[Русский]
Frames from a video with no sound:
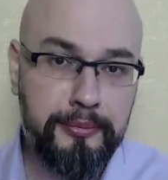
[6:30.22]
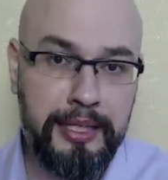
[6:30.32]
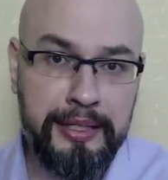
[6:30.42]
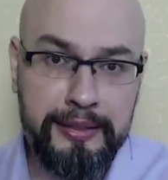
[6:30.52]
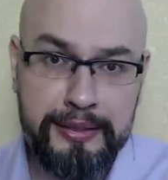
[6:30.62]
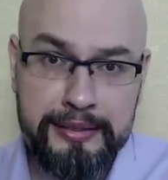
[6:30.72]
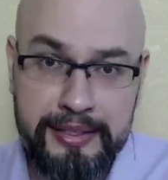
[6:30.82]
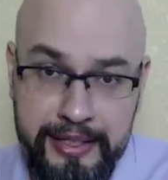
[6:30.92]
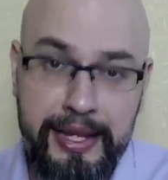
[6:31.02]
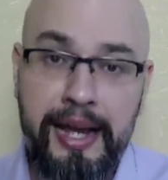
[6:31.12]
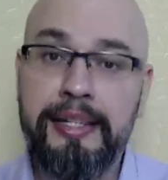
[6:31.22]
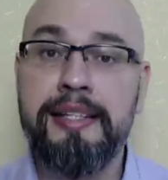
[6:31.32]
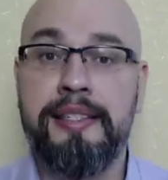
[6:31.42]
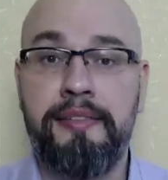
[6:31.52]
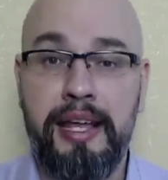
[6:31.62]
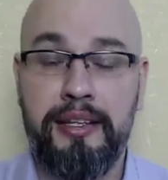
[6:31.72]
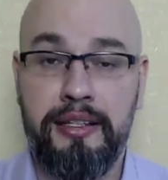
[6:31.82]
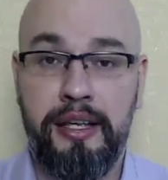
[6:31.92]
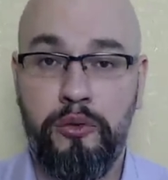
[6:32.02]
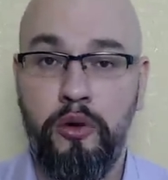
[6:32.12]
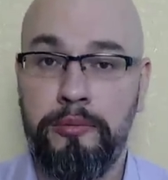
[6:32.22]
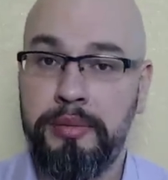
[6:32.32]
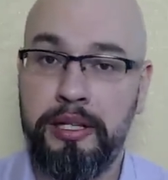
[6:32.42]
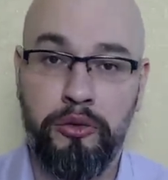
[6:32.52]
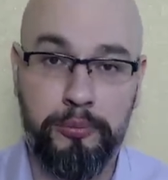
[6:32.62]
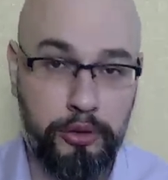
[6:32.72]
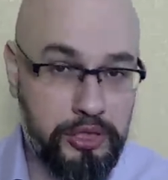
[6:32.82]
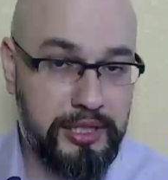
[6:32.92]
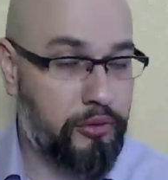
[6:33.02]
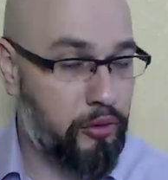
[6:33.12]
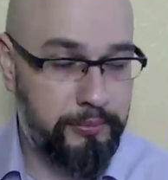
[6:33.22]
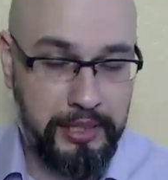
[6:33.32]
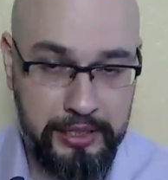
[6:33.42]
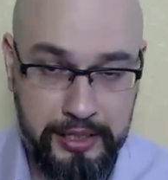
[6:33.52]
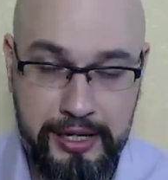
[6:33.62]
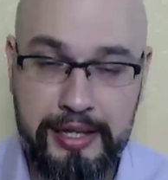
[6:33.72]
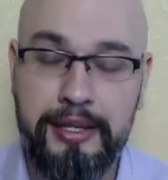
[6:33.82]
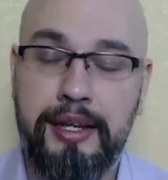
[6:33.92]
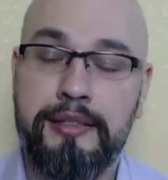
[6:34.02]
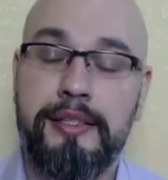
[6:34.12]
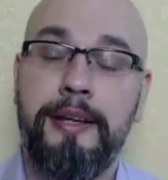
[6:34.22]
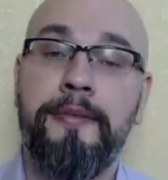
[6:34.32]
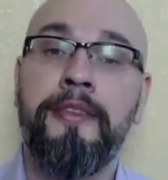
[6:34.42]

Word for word: э, нотариально заверенные копии, но просто копии не годятся.